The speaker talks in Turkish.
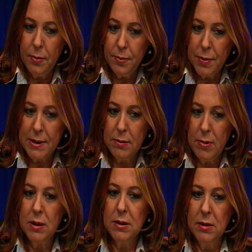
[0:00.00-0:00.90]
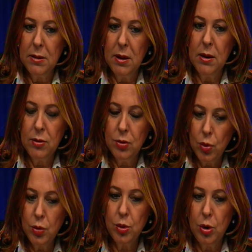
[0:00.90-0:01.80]
bizim aslında
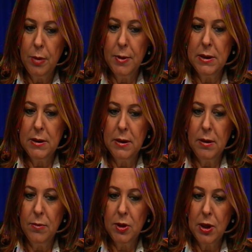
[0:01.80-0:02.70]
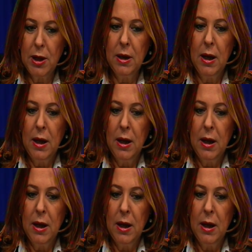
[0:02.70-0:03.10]
çok söylemek istediğimiz şey